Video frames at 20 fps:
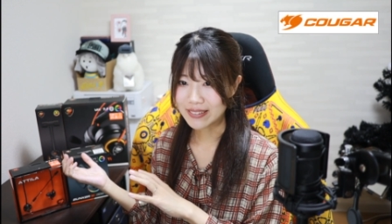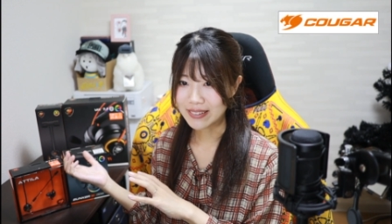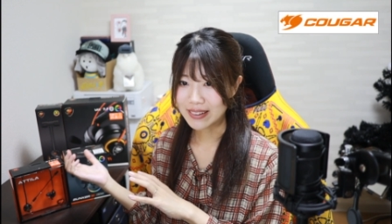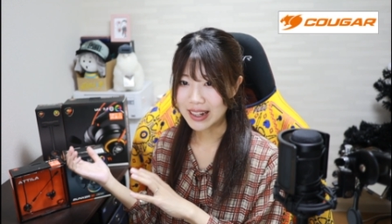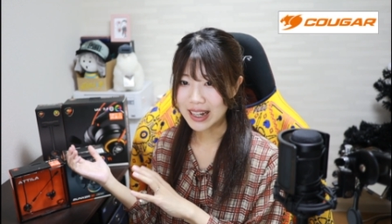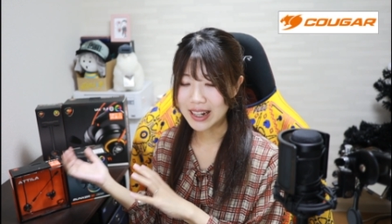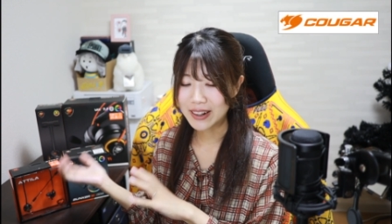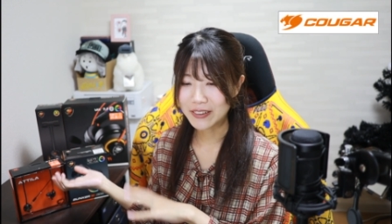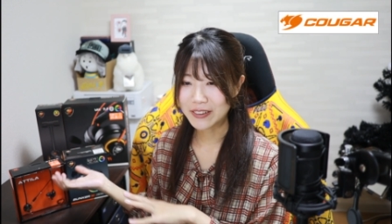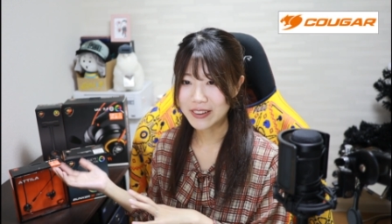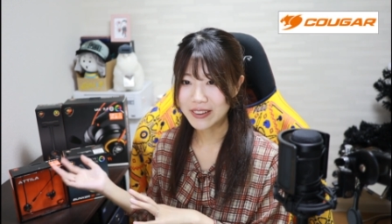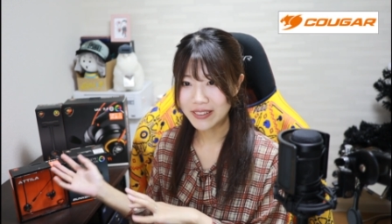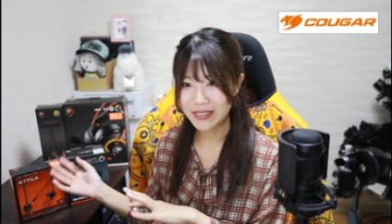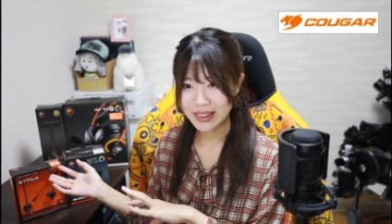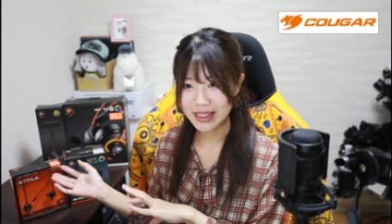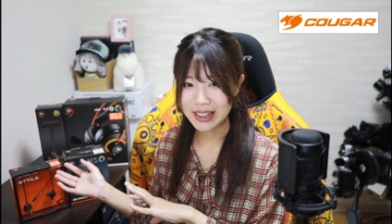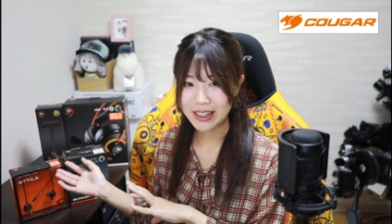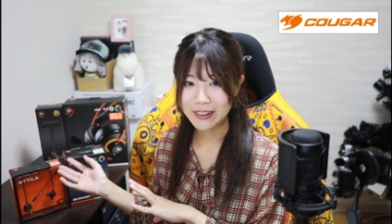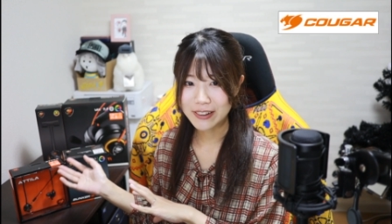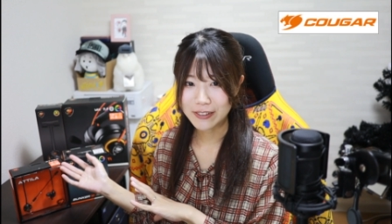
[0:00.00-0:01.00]
箱
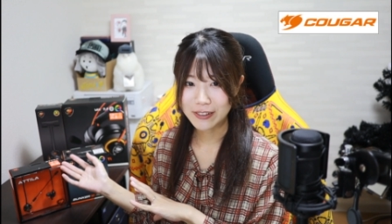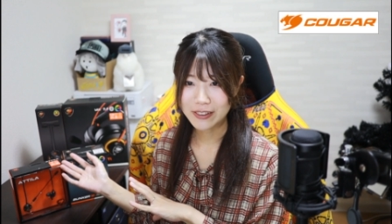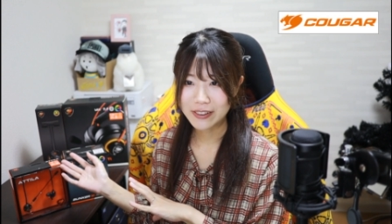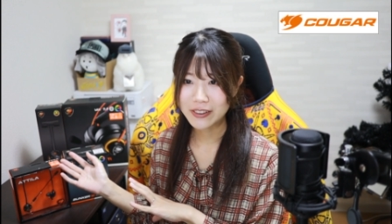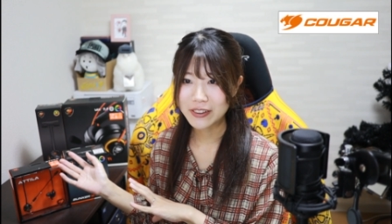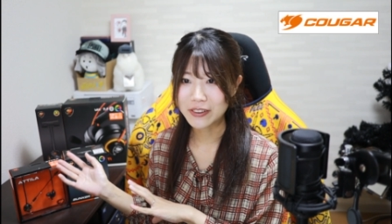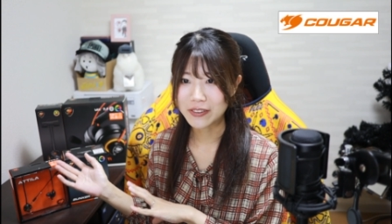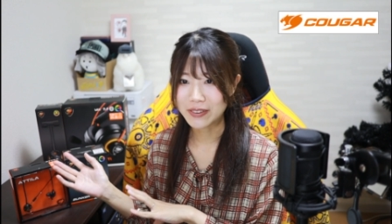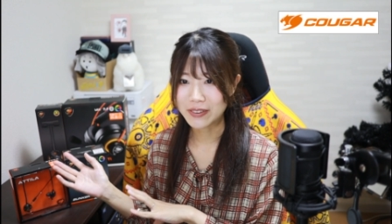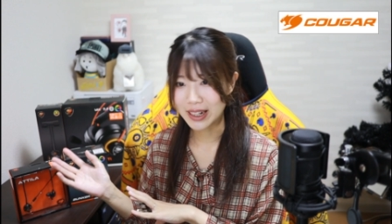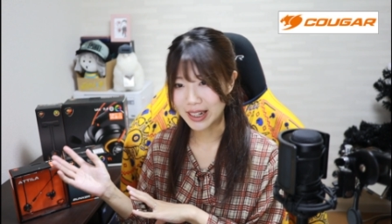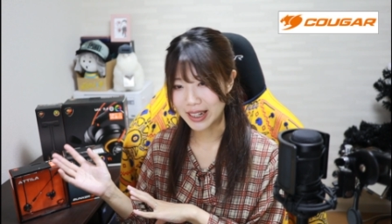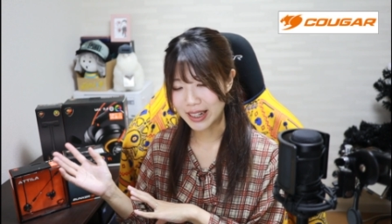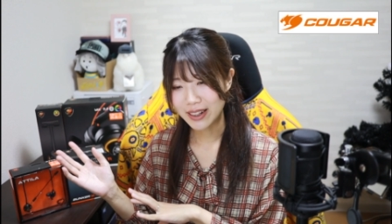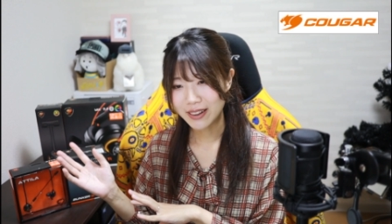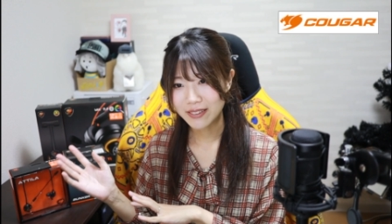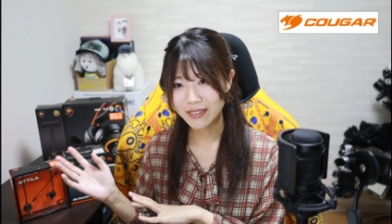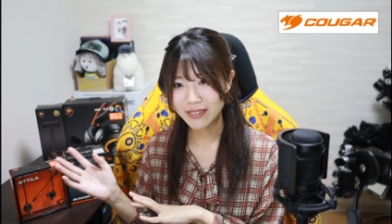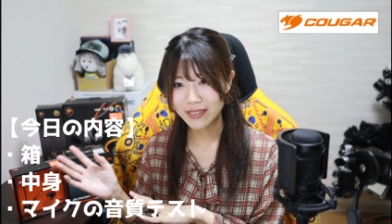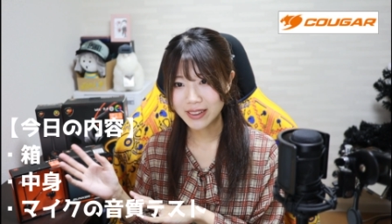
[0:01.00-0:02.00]
とっていうのの紹介
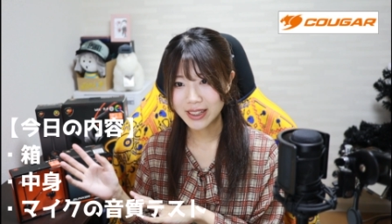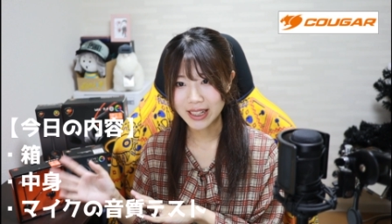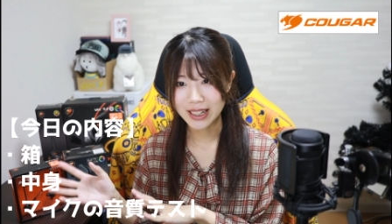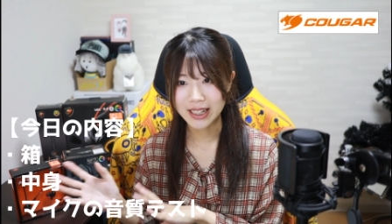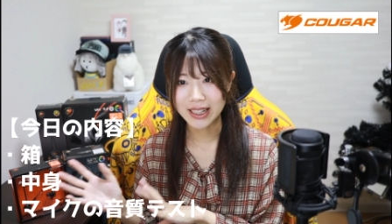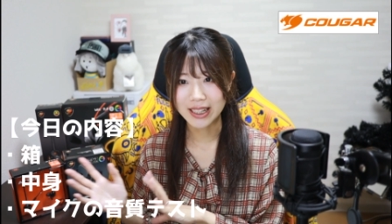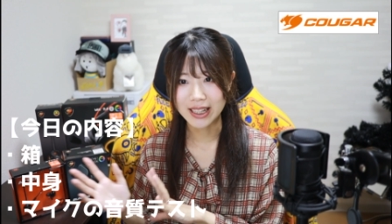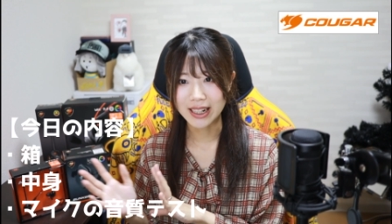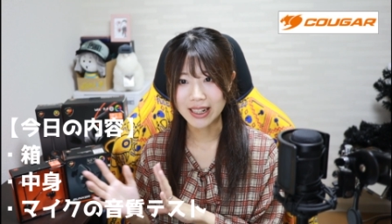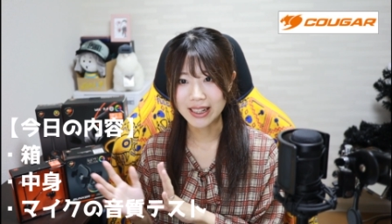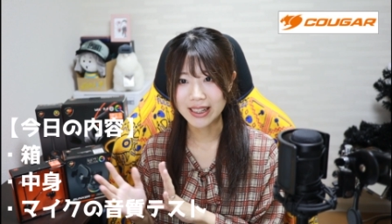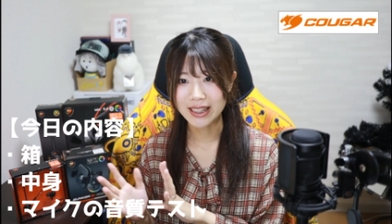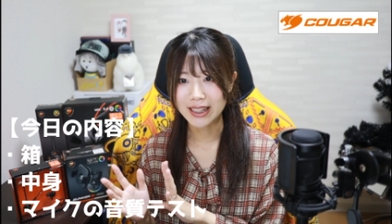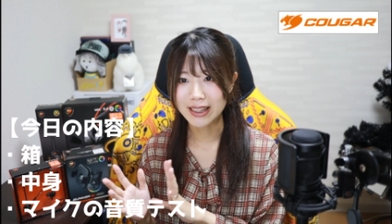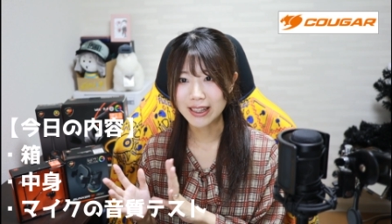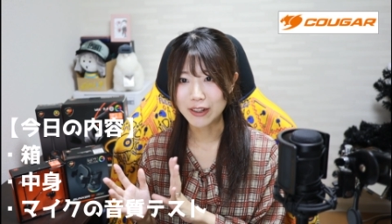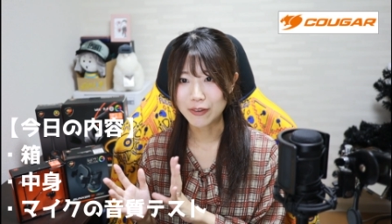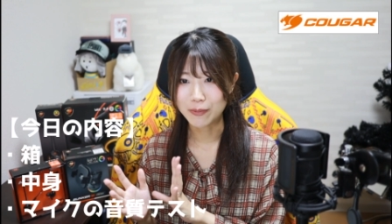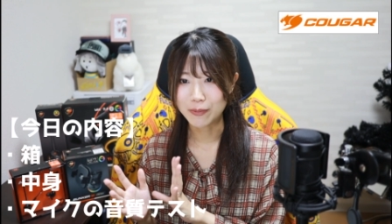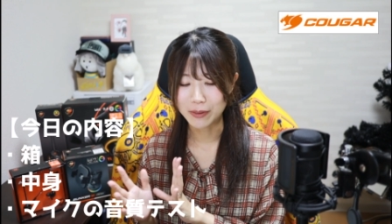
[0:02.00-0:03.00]
をしていけたらいい
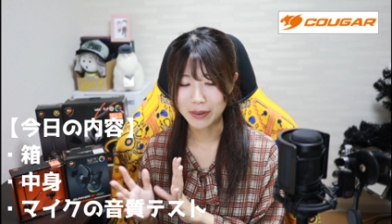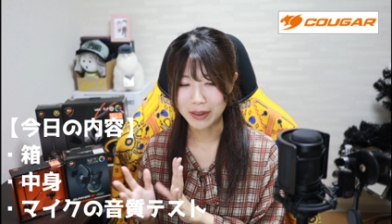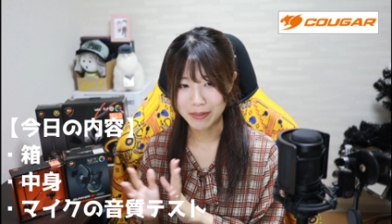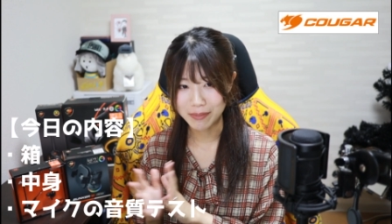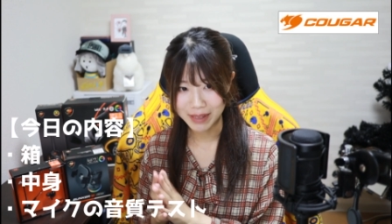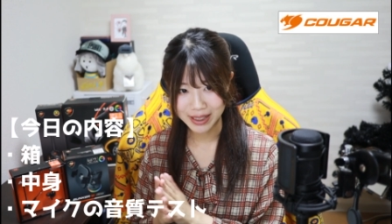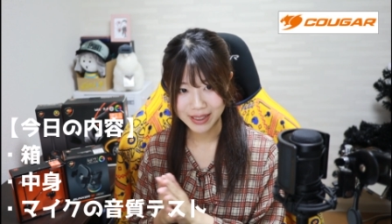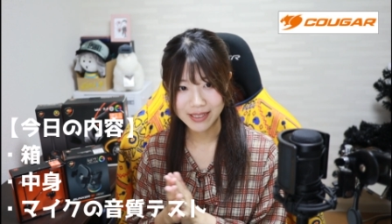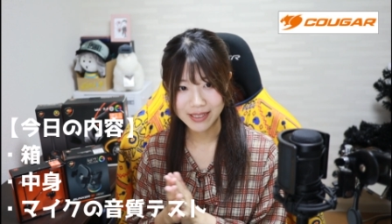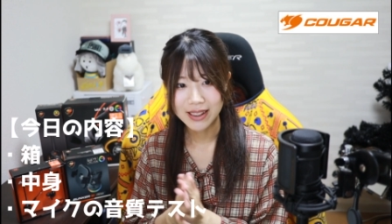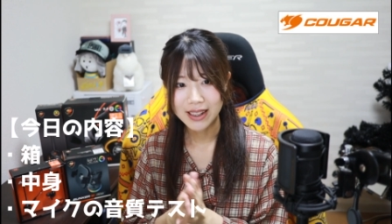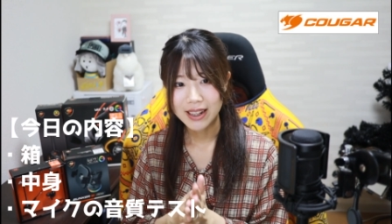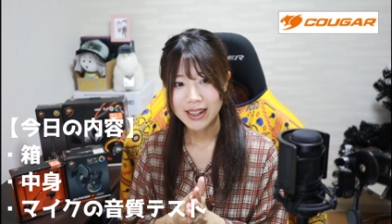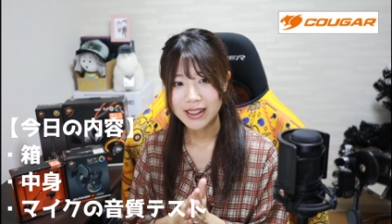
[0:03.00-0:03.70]
なって思ってます。